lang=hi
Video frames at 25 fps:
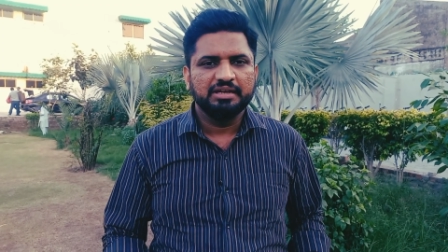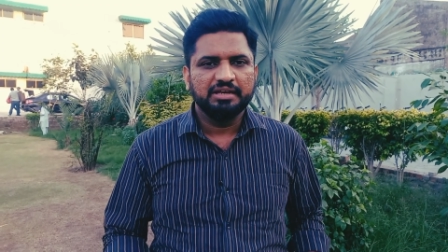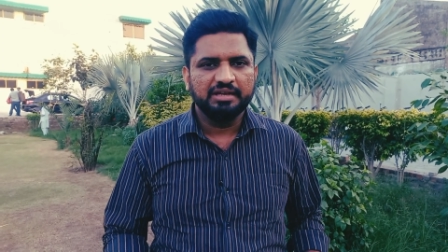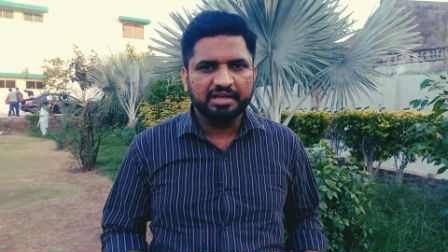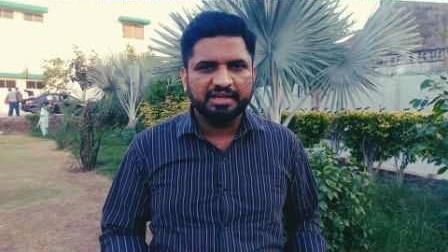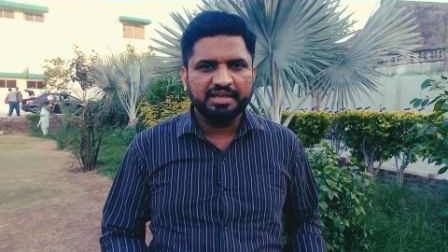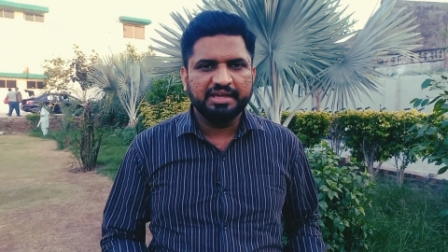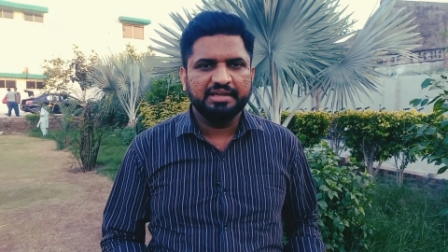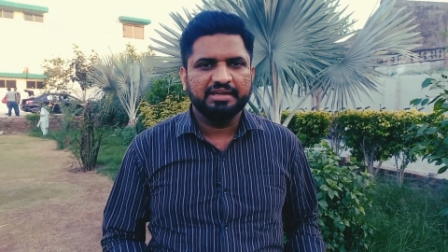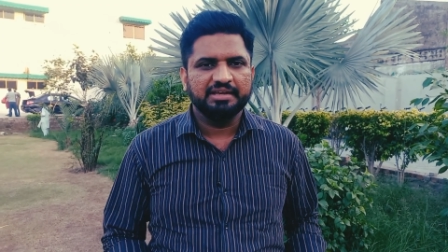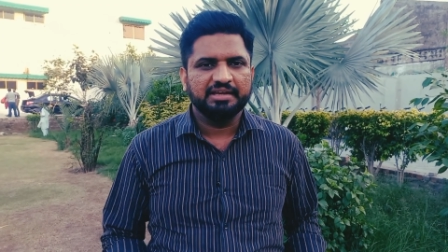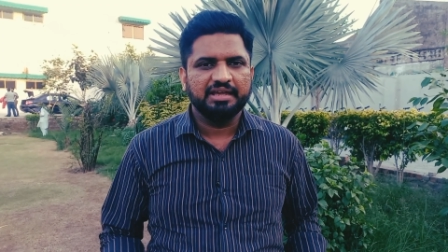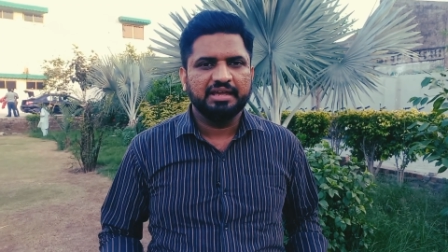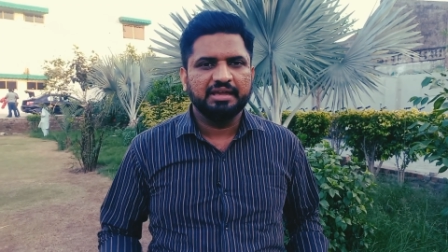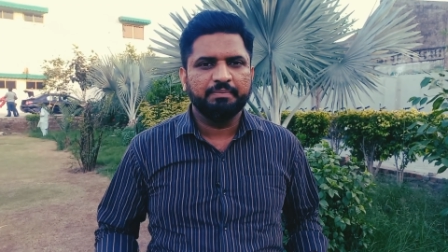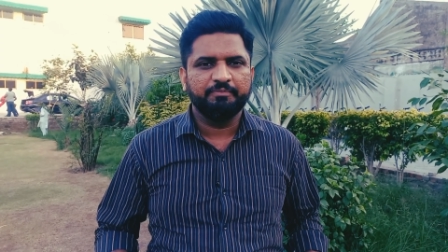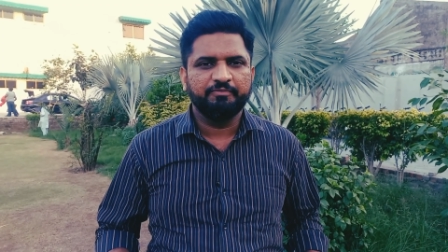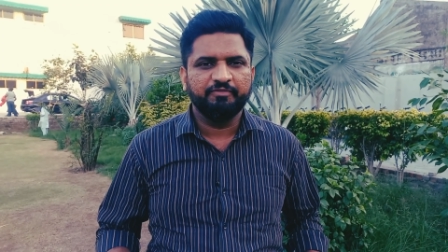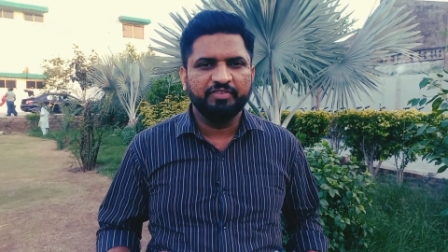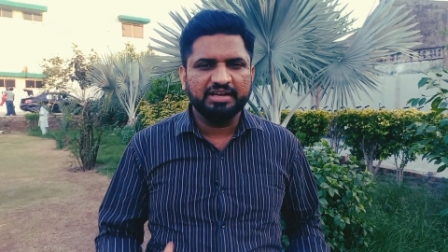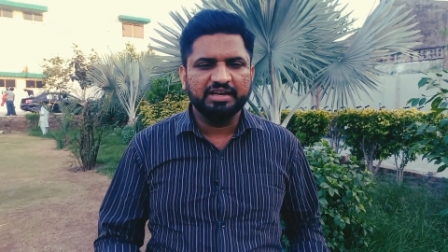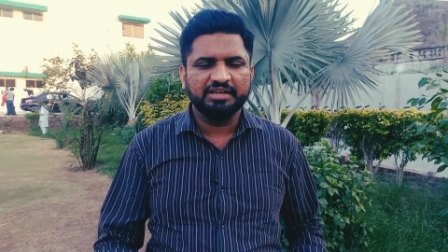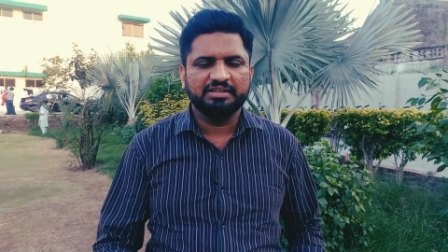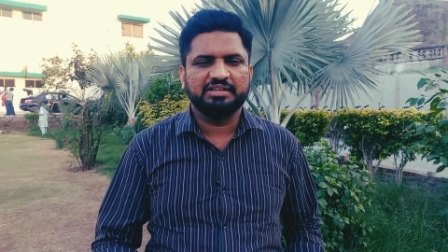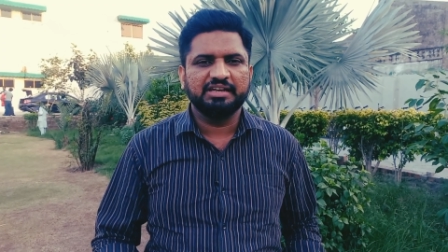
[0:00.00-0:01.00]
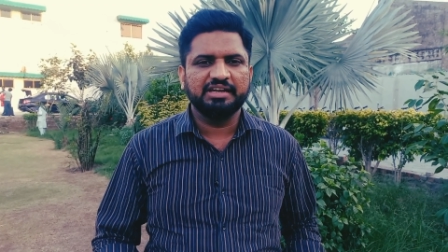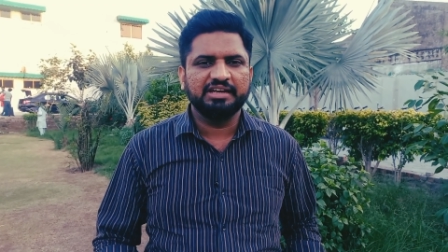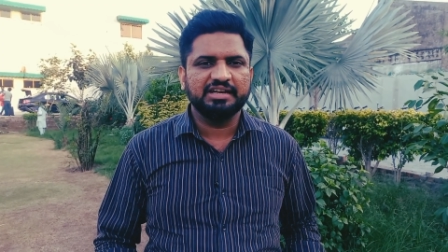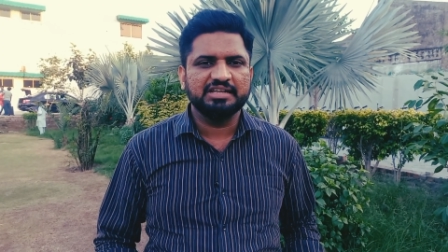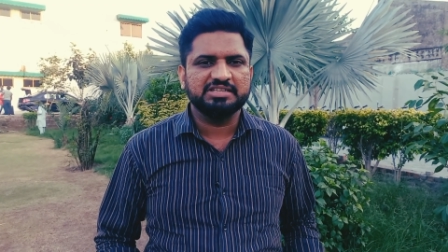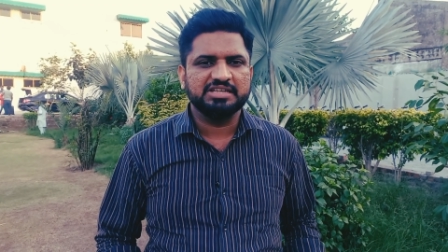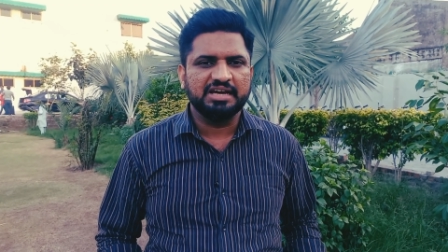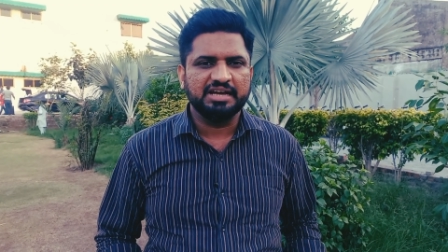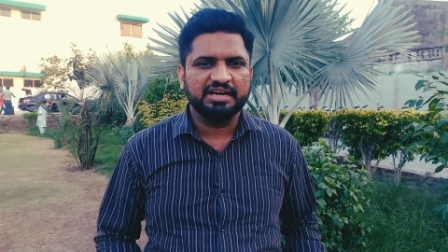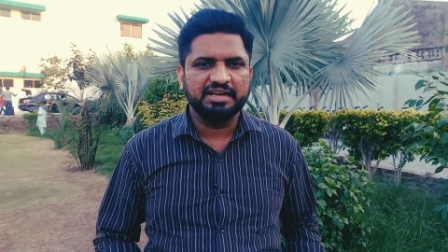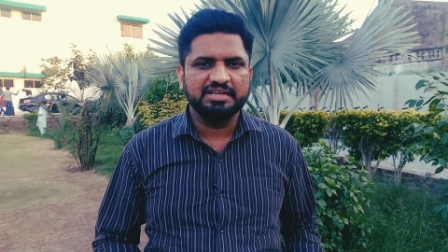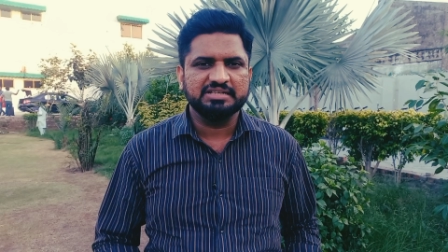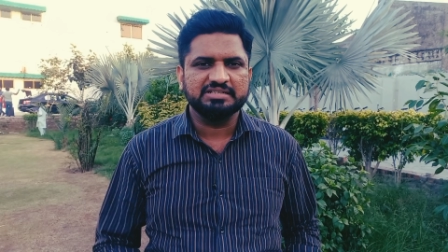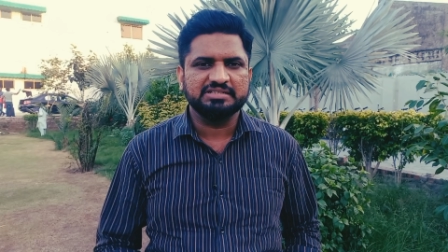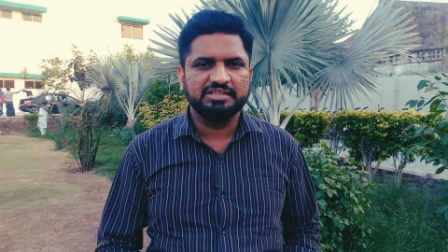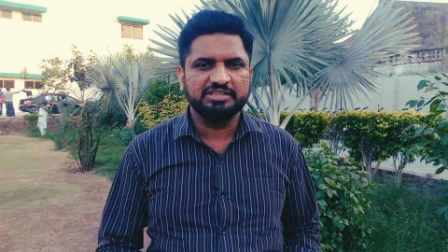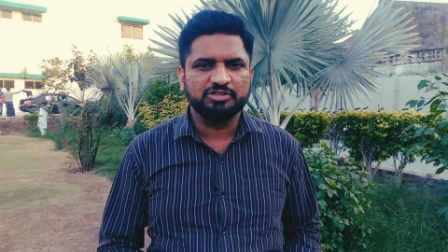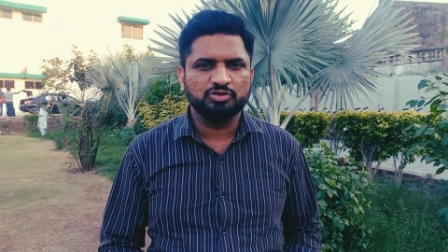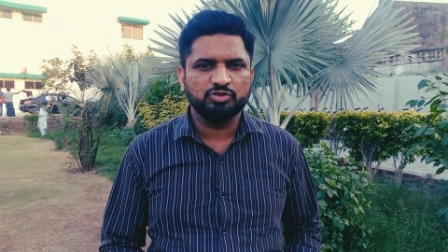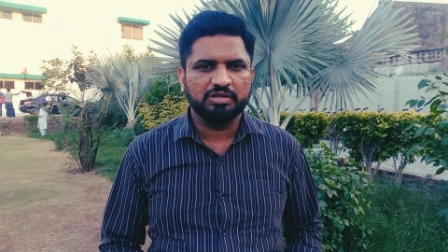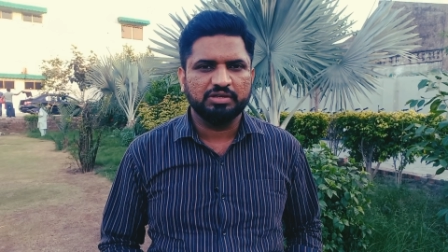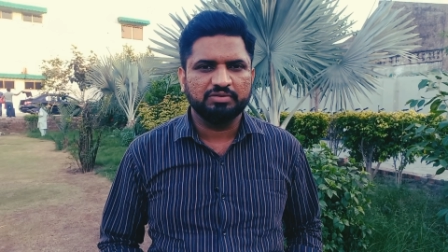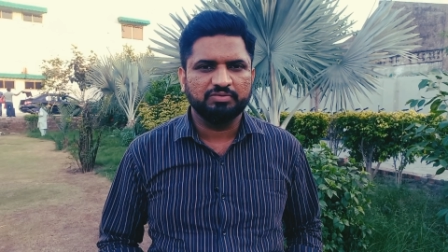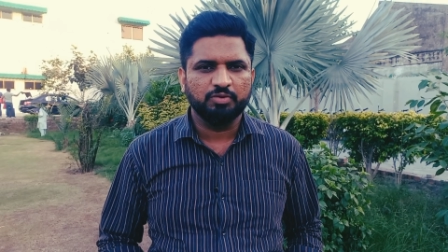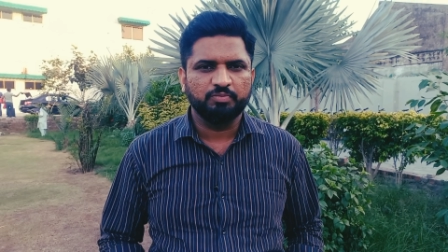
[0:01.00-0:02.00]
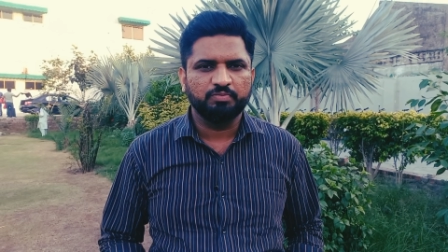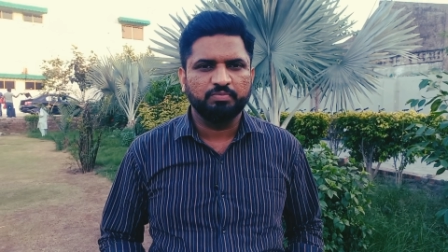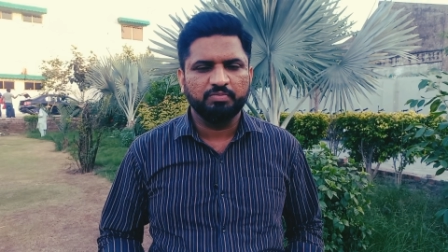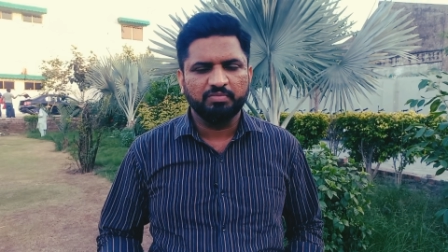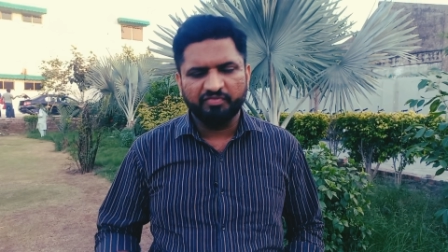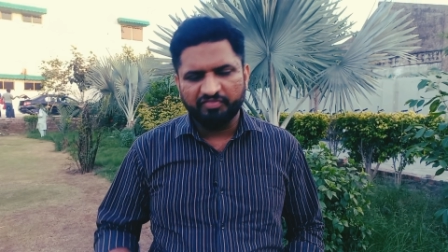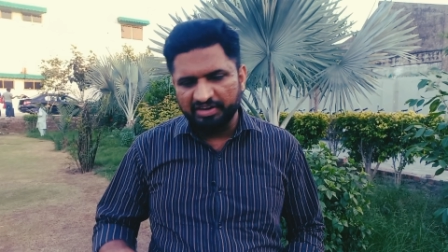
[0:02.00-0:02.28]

लगे कि विकेट लेना चाह रहे हैं इसलिए जो है ना वो